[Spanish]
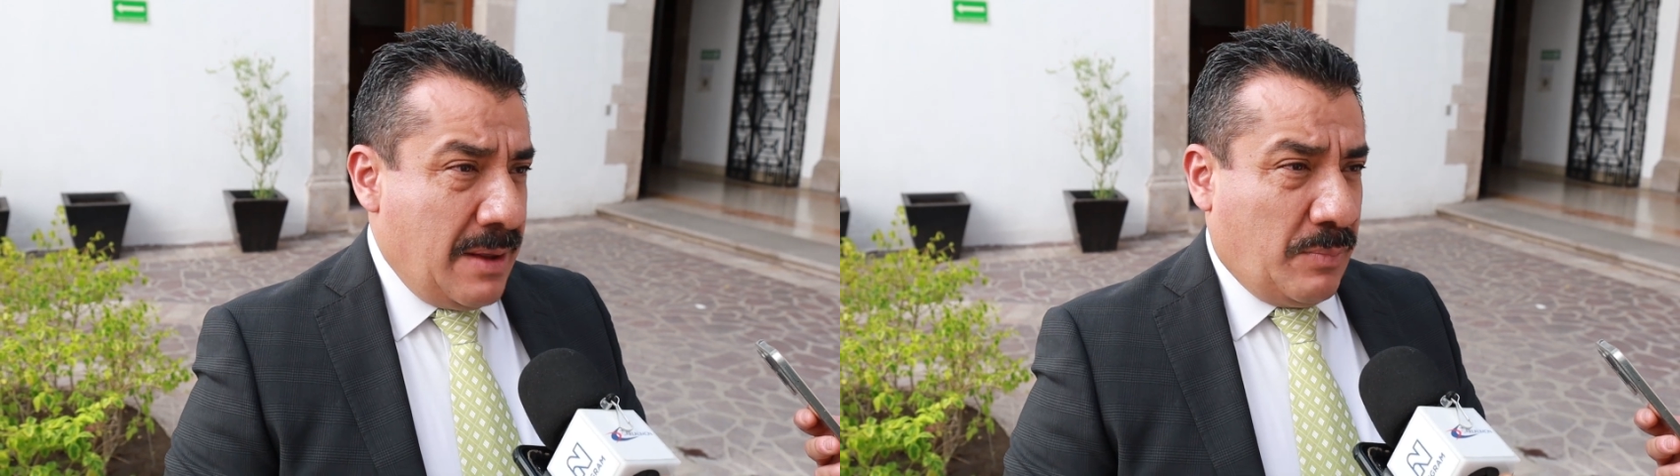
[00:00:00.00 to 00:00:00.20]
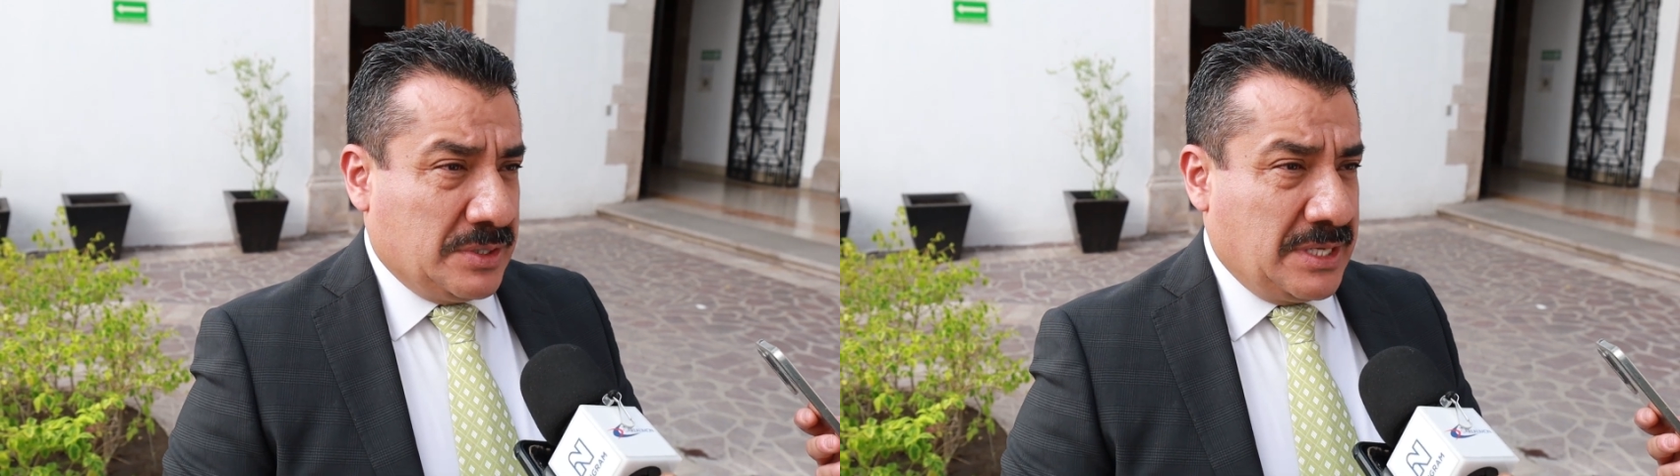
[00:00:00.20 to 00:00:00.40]

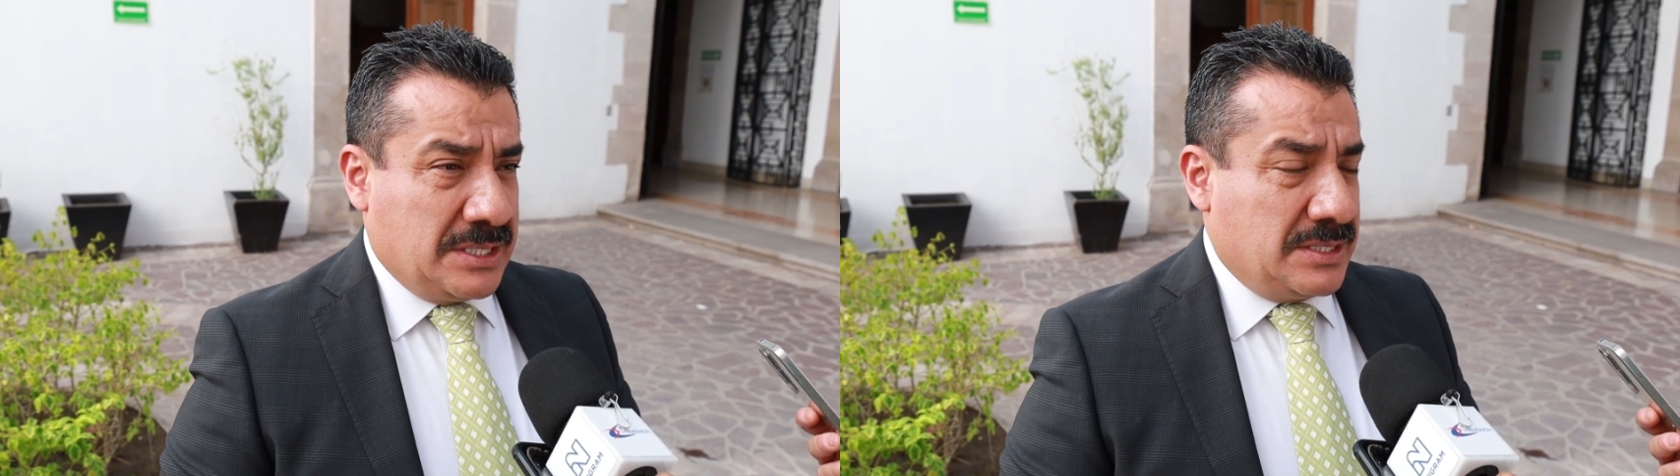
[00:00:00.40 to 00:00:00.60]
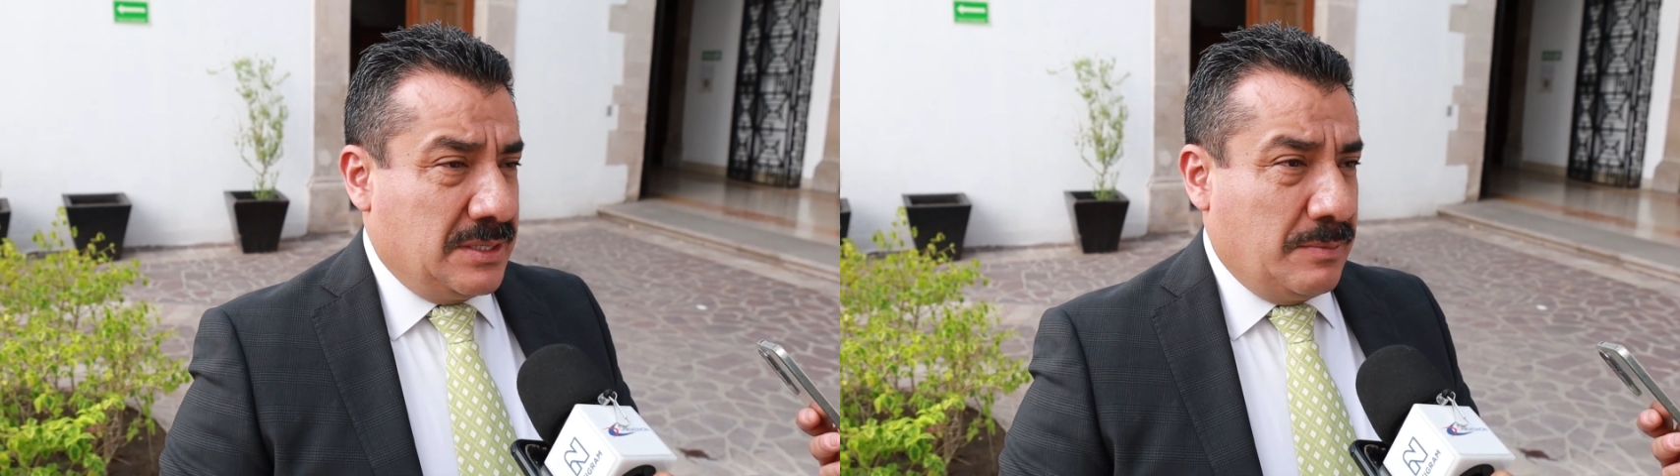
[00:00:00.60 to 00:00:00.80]
pues
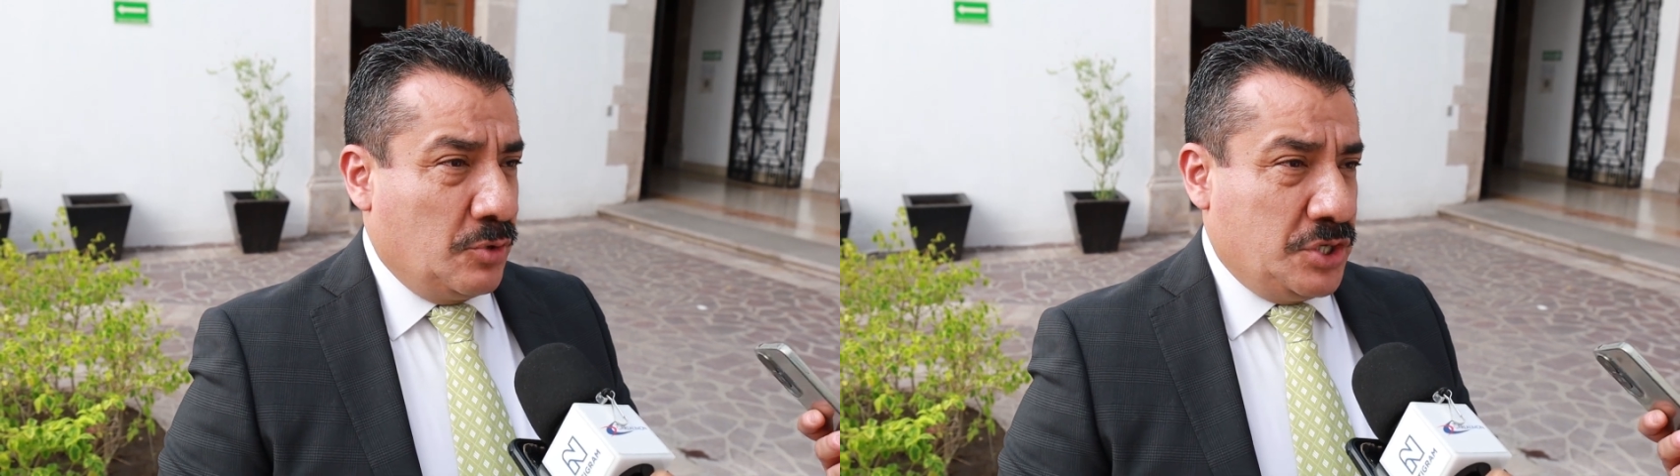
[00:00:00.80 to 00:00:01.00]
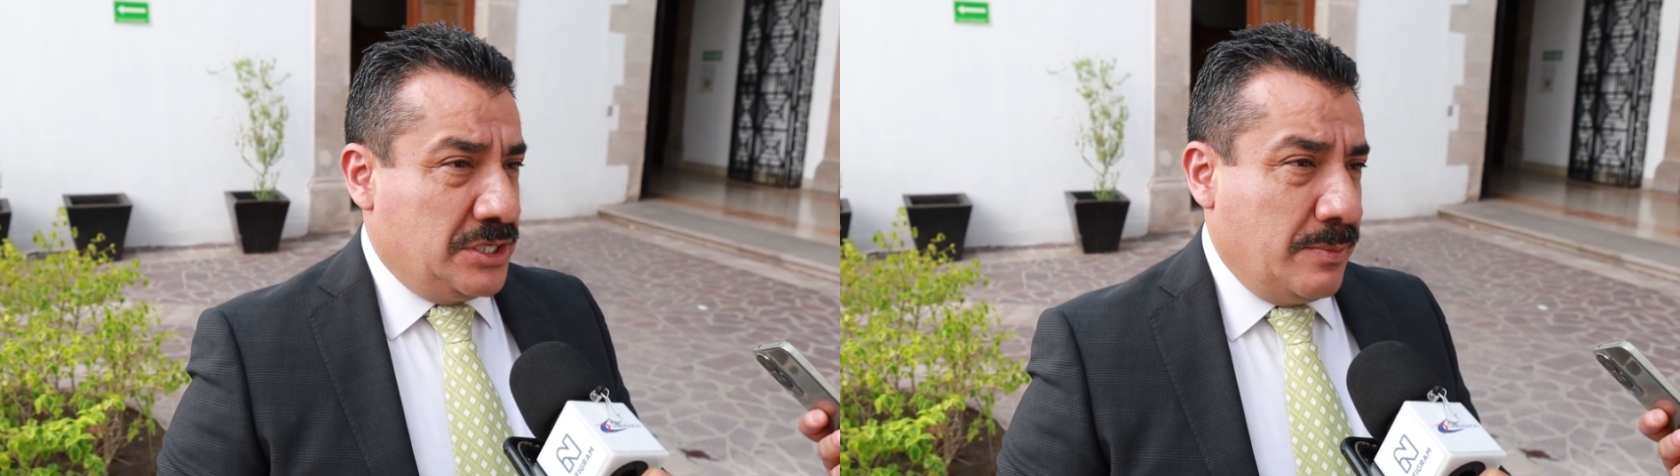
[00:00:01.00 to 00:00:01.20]
es eh,
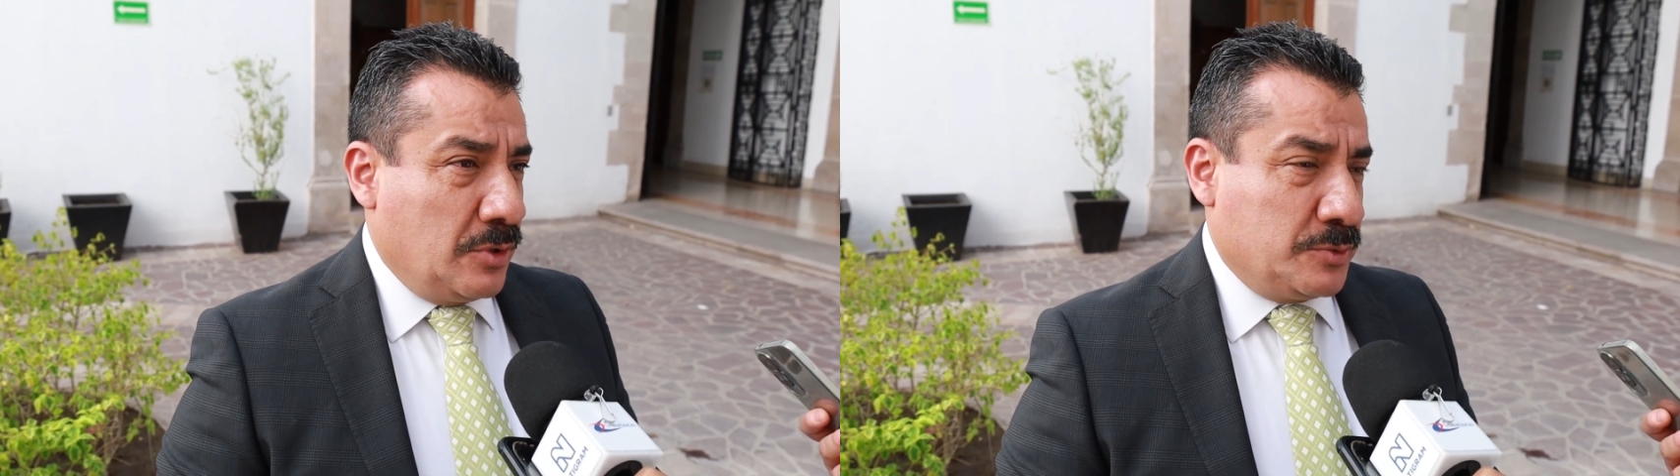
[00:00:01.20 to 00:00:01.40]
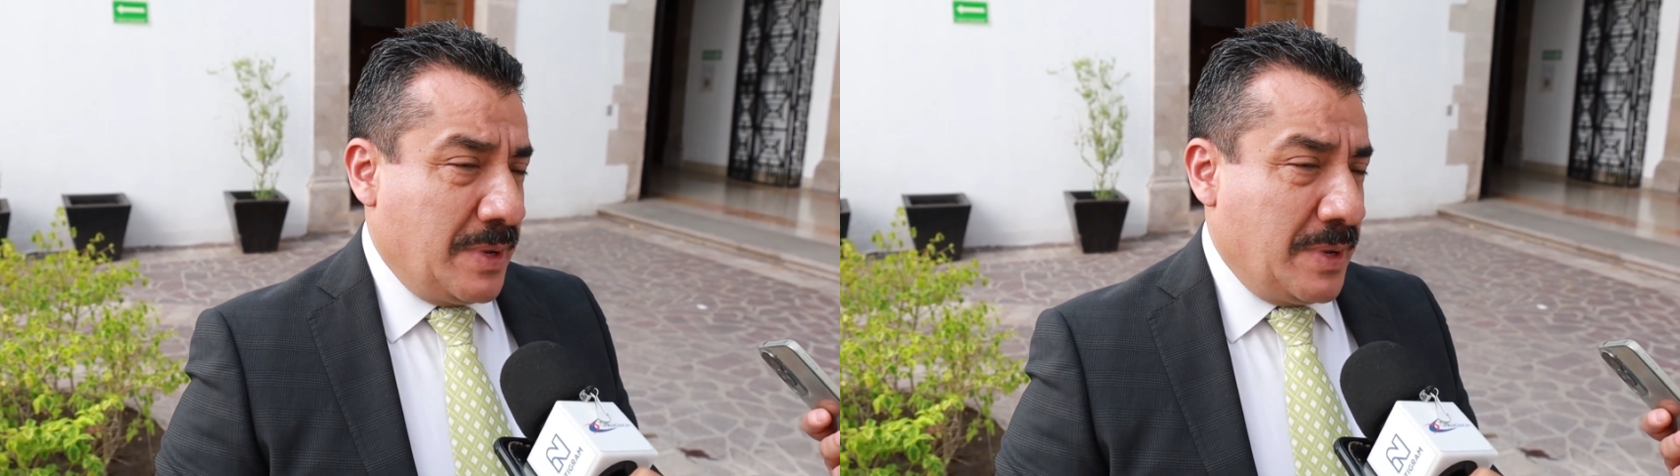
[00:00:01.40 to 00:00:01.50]
muchísimos